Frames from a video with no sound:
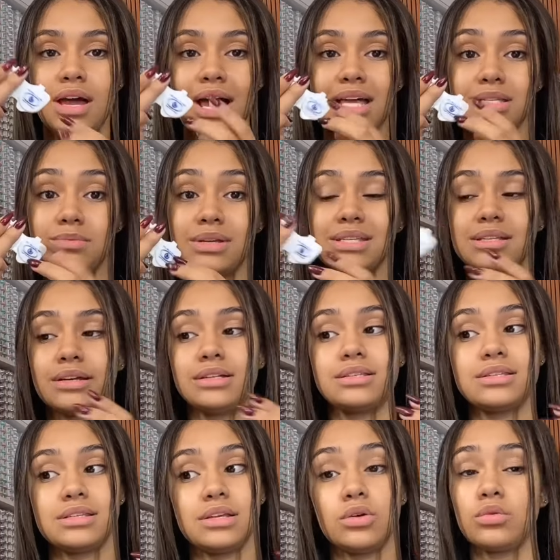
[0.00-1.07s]
as minhas
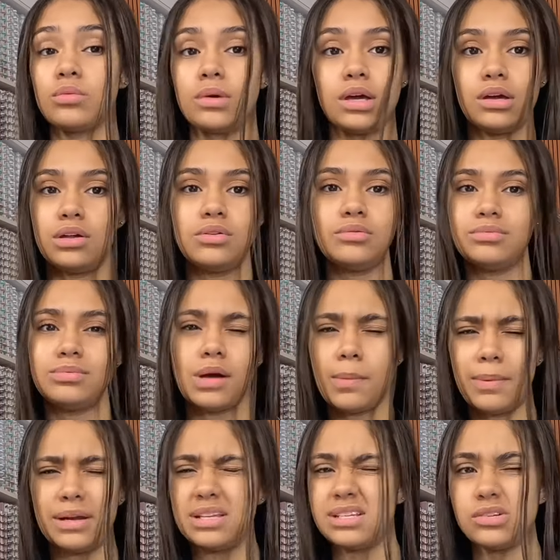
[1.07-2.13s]
lentes. E eu não quero
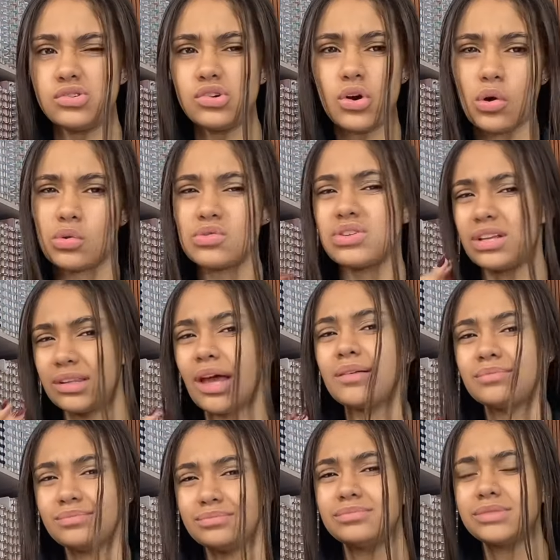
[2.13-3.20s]
aparecer de óculos, já
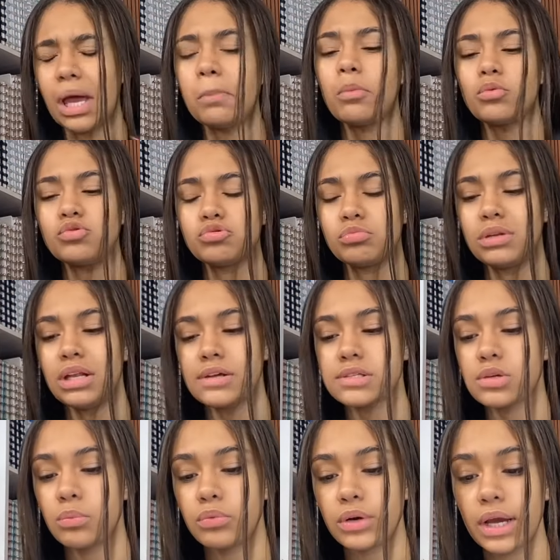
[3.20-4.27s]
tá, tá bom de
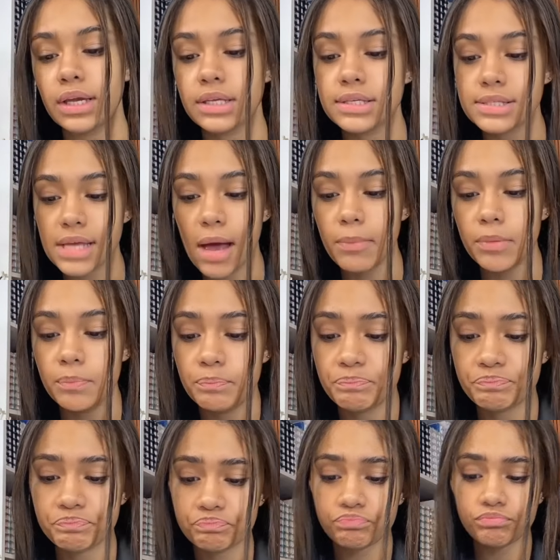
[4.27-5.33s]
humilhação por aqui, sabe?
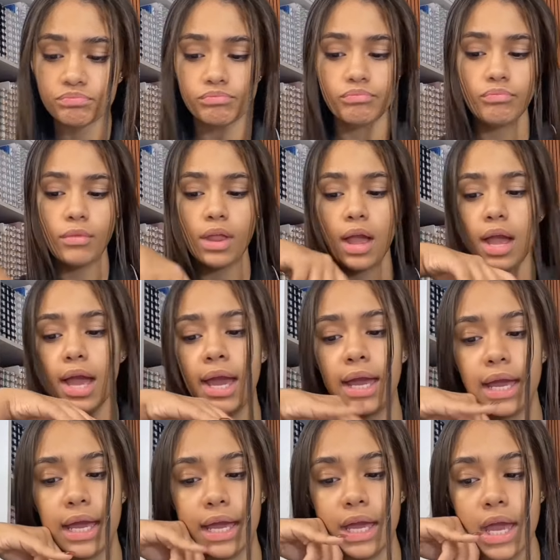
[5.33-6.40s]

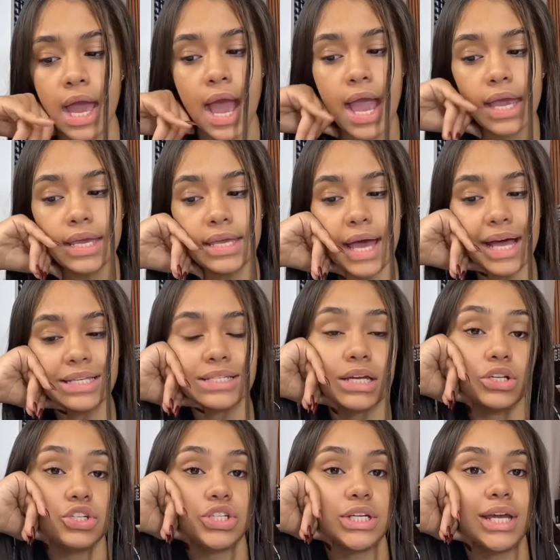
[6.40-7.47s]
É, e as
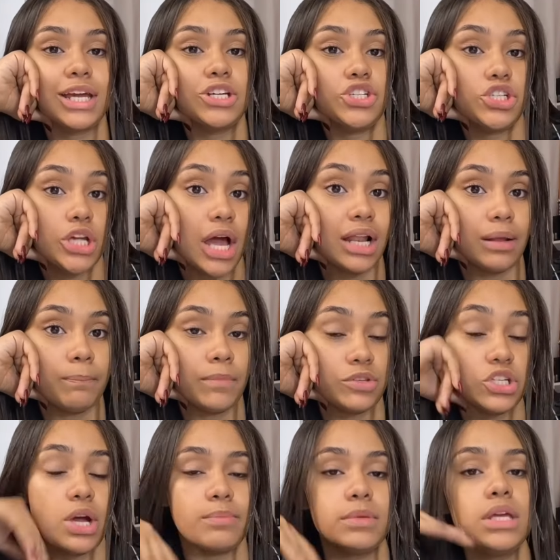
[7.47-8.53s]
cantigas de,
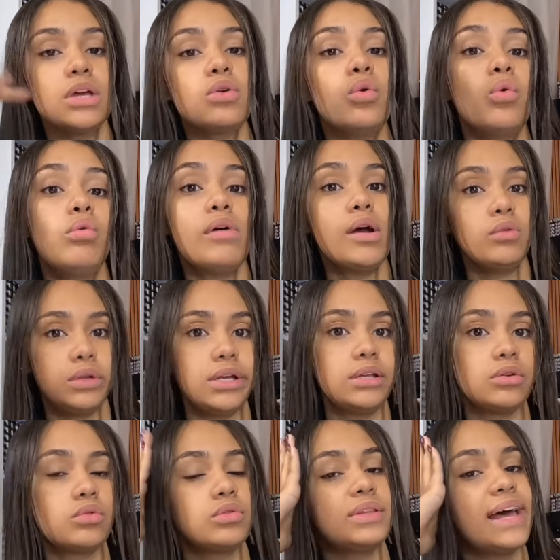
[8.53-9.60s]
de amigo, o eu
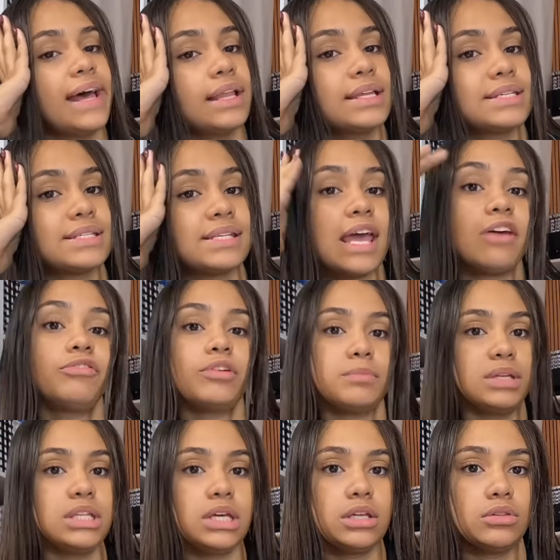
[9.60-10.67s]
lírico delas é
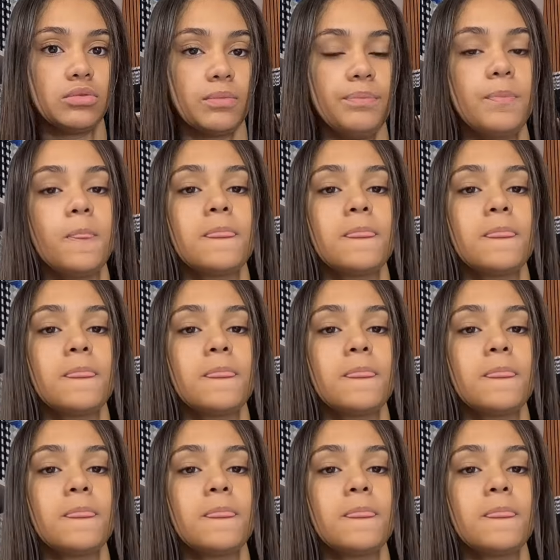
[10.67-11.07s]
feminino.